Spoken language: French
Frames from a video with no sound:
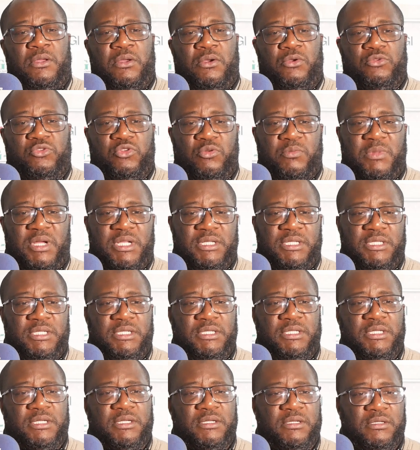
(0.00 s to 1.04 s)
Autrement
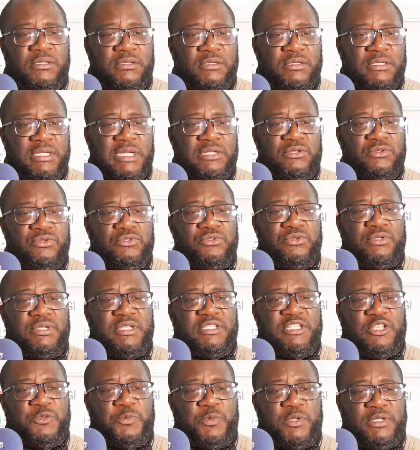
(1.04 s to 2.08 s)
dit, il y a toujours
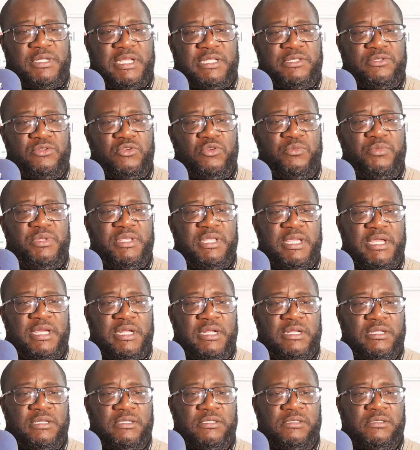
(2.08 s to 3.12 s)
des exploitations
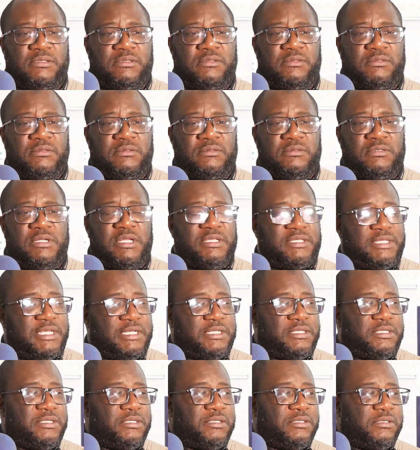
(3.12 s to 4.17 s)
minières dans,
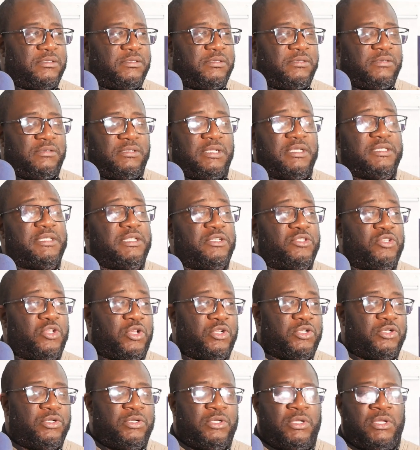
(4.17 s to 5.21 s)
cette, dans cette
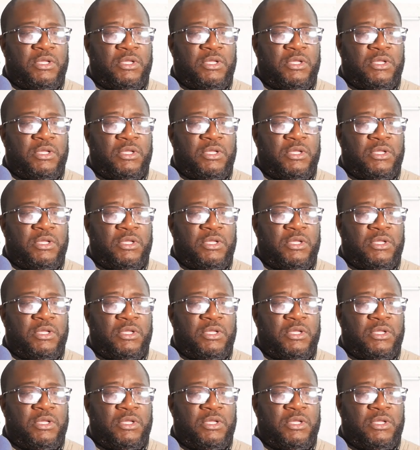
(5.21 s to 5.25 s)
zone.